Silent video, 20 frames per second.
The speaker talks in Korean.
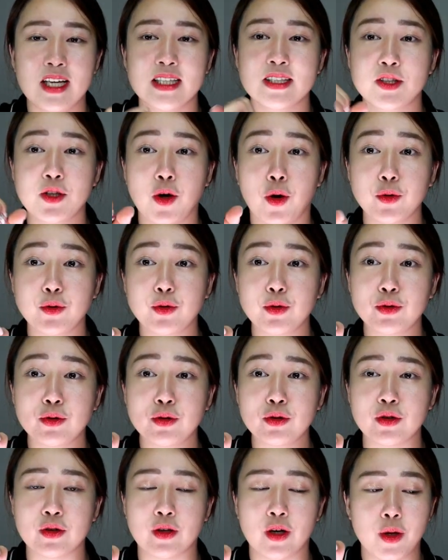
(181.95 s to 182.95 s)
그래서
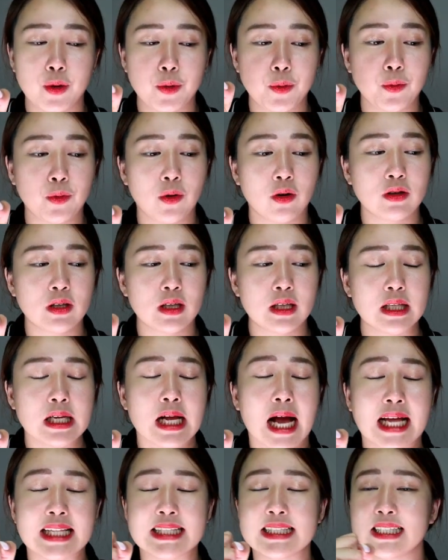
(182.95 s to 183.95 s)
저도
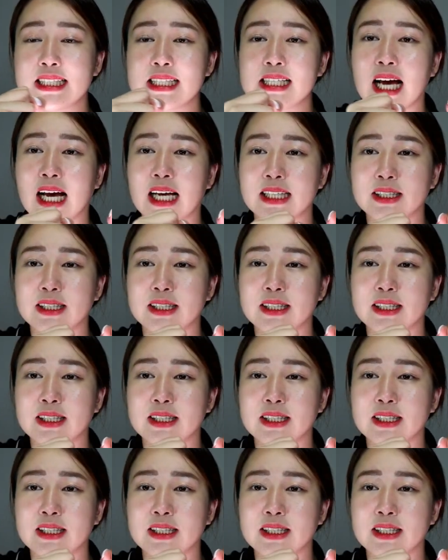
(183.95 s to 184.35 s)
이거를 같이